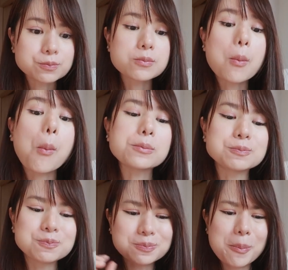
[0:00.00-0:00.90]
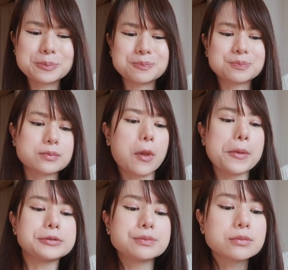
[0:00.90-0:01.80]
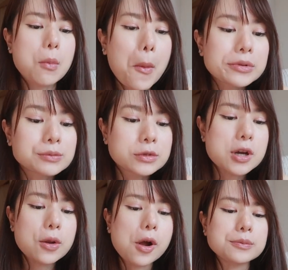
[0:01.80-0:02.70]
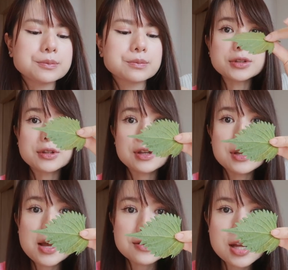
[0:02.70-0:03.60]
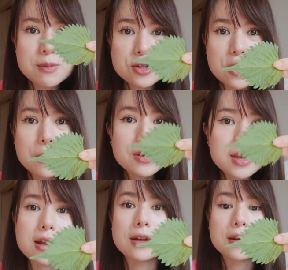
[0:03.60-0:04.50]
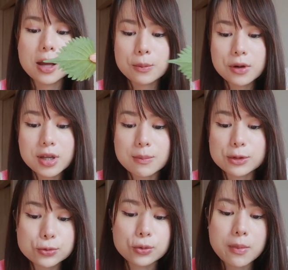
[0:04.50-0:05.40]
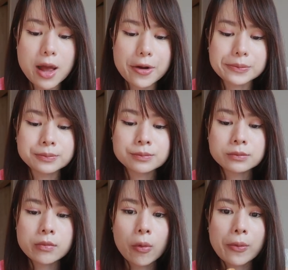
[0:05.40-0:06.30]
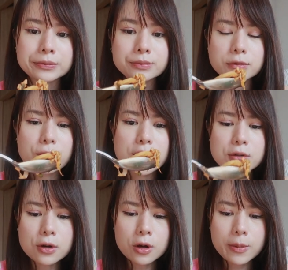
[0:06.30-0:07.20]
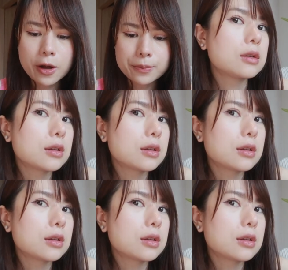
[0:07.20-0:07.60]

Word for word: อืมอร่อยถึงนี้เนี่ยถ้าไม่ชอบก็เกลียดเลยนะเพราะกลิ่นมันฉุนมากไม่ชอบแบบ